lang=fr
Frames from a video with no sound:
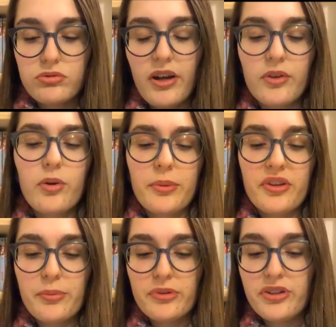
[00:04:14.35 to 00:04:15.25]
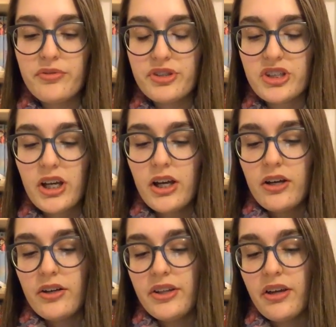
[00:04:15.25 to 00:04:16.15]
Enfin, non, pas ces petites fiches
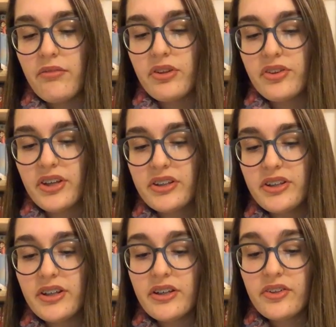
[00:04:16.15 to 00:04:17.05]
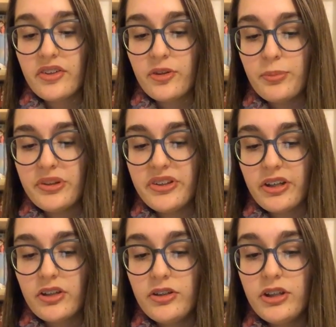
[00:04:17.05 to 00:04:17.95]
il y avait certains aspects
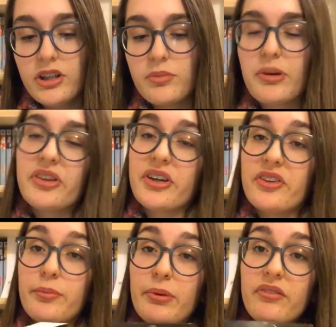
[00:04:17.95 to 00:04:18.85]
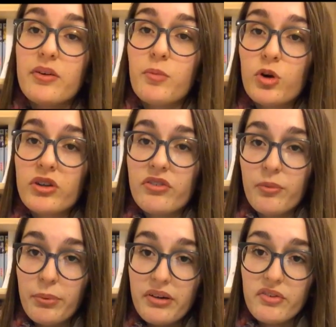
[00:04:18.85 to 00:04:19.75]
techniques qui m'intéressaient pas vraiment, qui
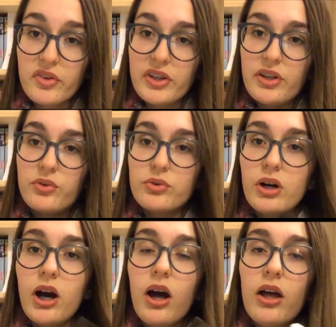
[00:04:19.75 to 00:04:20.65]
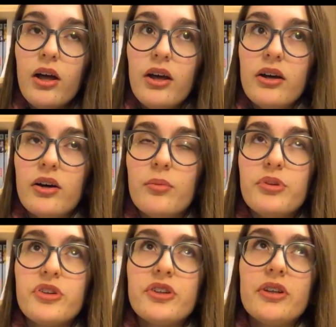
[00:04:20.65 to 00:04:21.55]
n'avaient pas avancé l'histoire, euh,
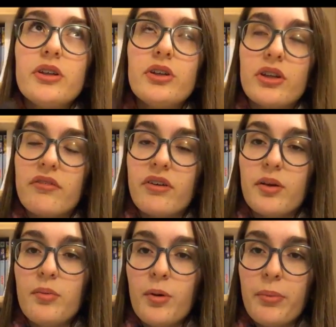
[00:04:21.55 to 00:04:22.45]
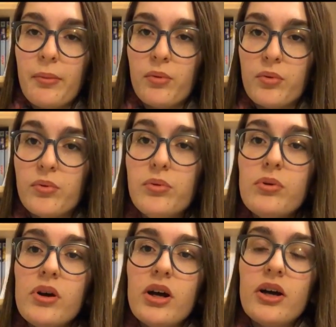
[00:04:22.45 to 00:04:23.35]
mais c'était, il y en a vraiment pas
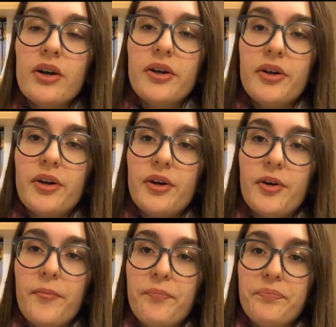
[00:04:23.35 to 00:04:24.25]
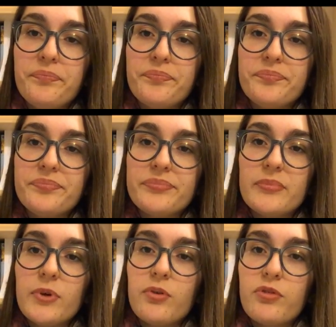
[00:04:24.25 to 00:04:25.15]
beaucoup. Euh,
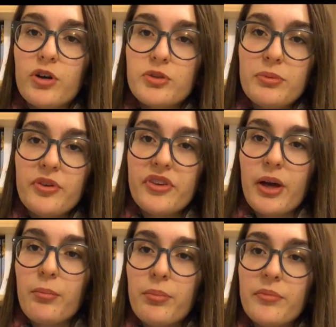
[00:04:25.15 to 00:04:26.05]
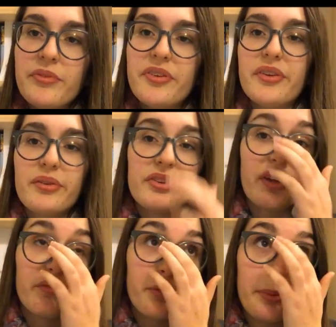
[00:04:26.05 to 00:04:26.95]
franchement, ça
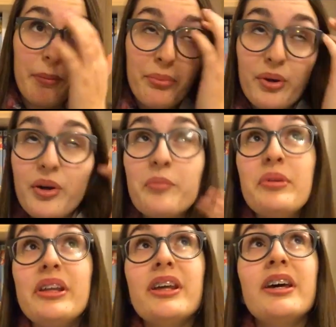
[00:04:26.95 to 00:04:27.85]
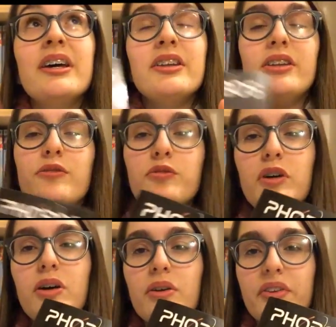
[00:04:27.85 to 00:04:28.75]
ça fait pas peur, mais des
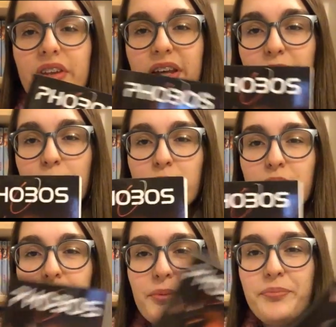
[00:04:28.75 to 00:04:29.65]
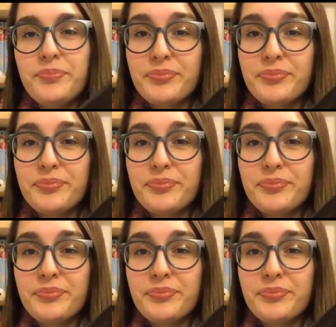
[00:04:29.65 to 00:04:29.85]
fois, c'est un peu,